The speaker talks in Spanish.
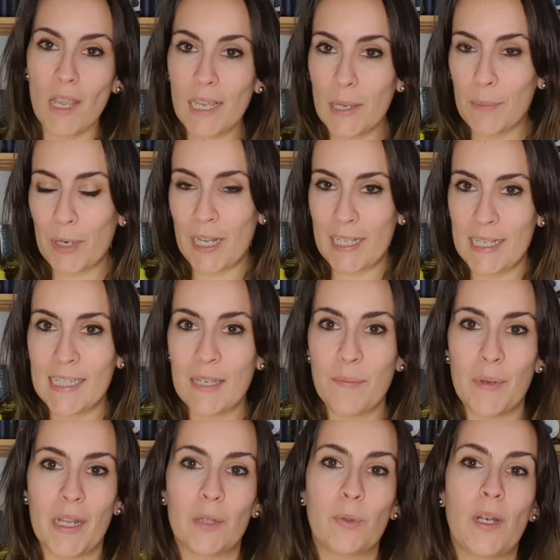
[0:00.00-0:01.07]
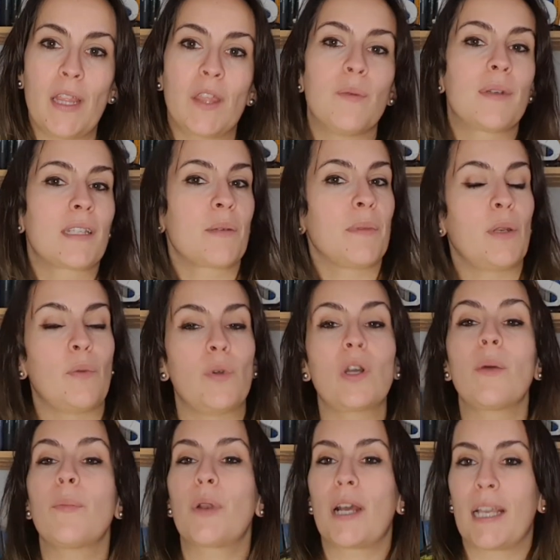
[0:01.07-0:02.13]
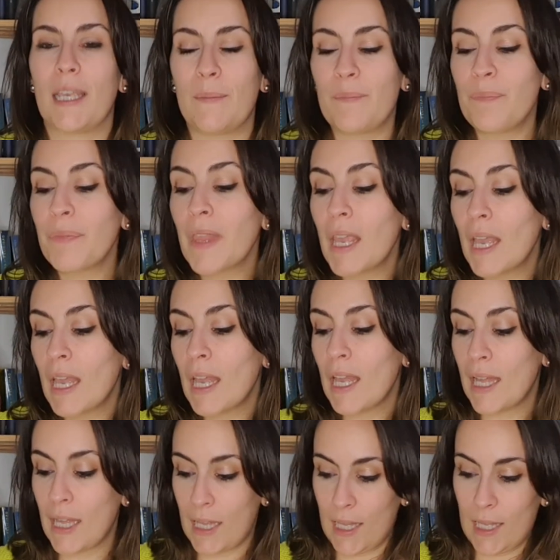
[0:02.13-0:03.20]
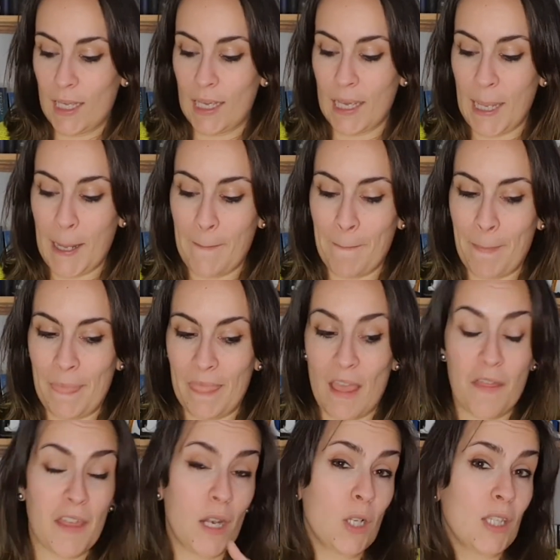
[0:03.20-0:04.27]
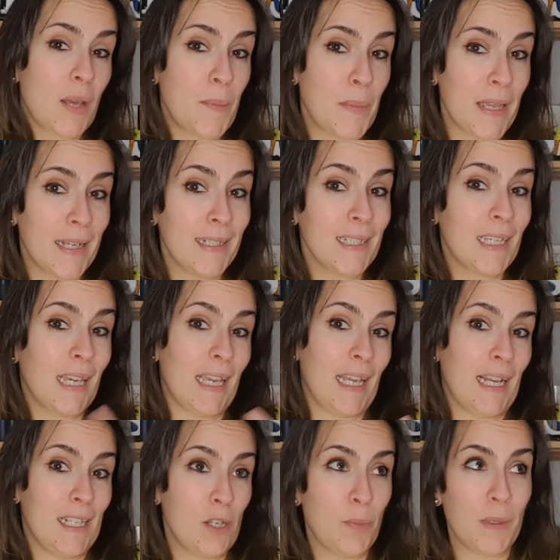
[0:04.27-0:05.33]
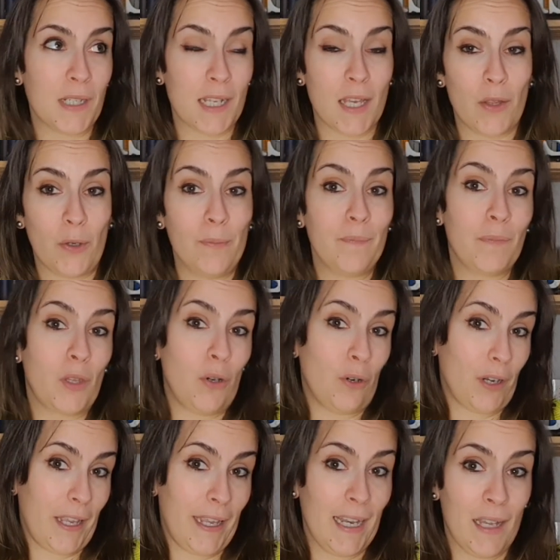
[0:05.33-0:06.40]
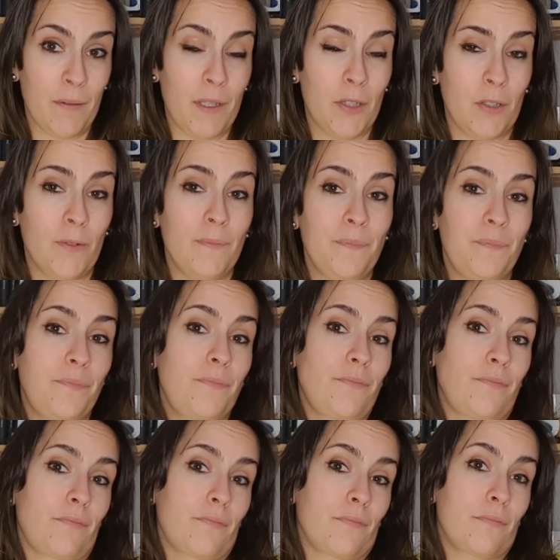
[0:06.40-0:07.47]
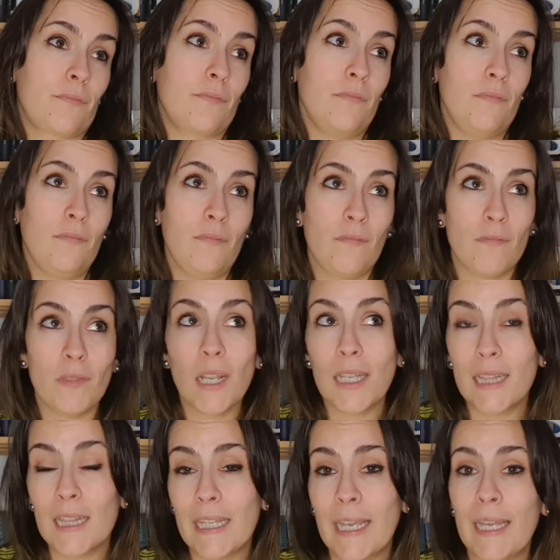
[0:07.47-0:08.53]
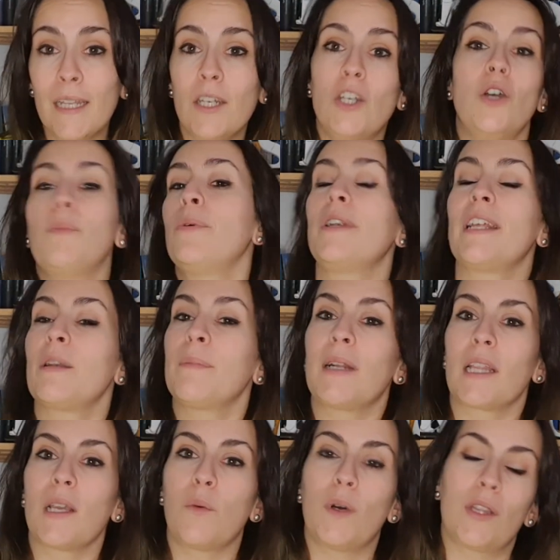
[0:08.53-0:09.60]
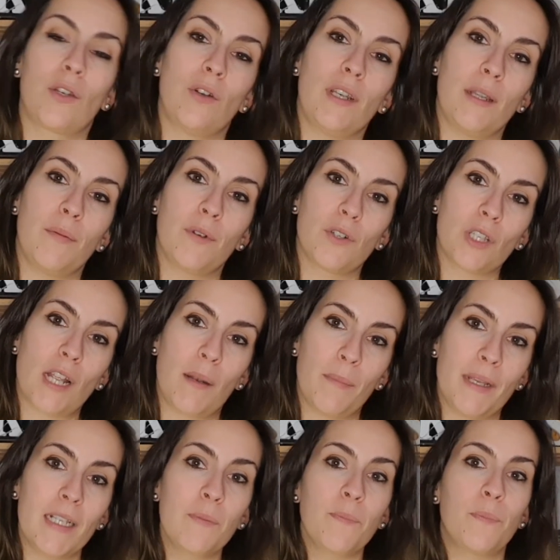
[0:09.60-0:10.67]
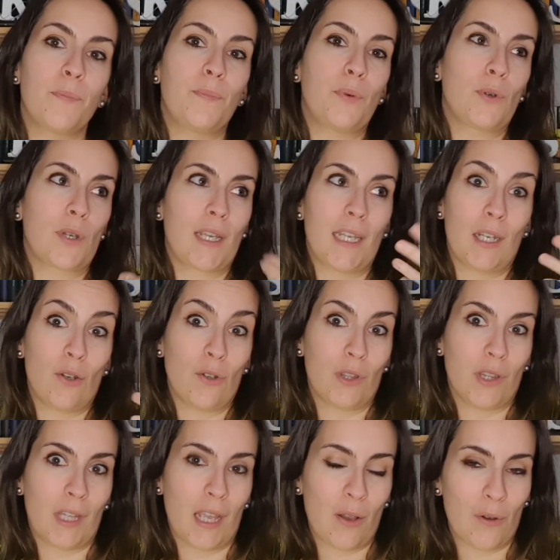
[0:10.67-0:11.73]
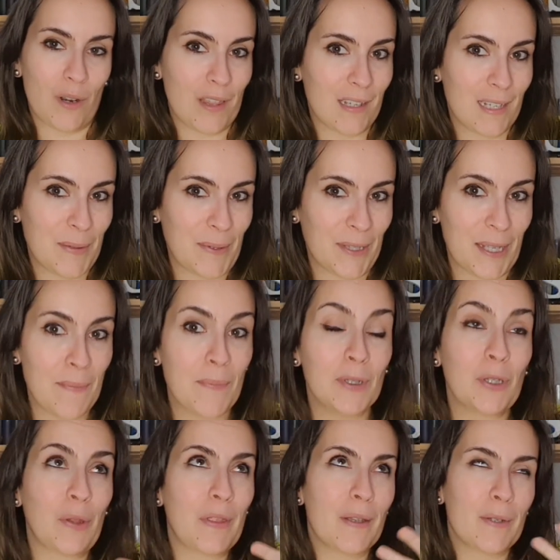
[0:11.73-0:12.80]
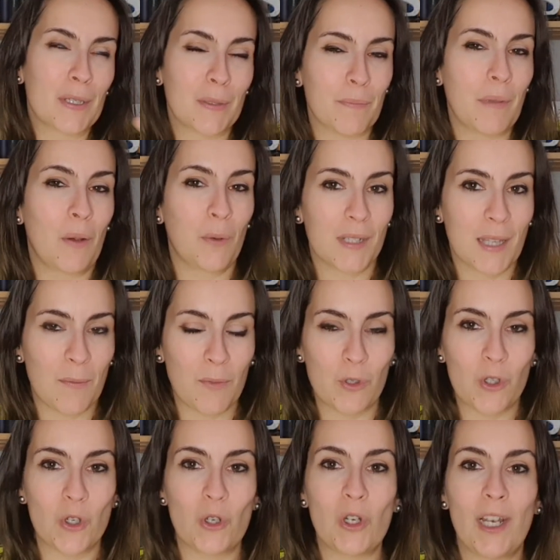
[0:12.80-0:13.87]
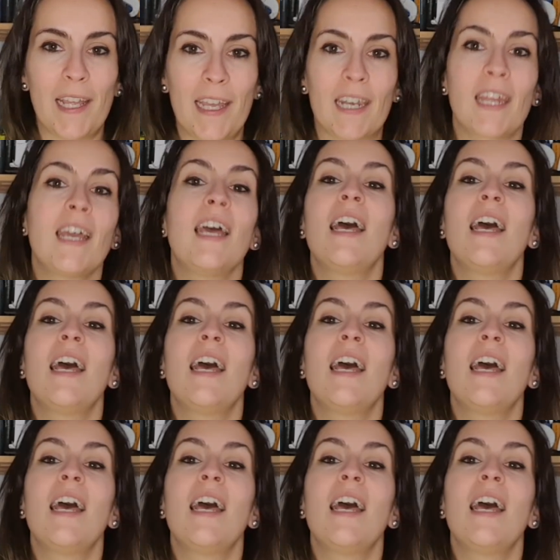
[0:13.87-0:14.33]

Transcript: que por allí siempre actualizo más a menudo que por aquí. Em, deciros también que el año pasado cogí el hábito de no poner más de cuatro libros al mes porque no tengo excesivo tiempo, entonces me cuesta mucho leer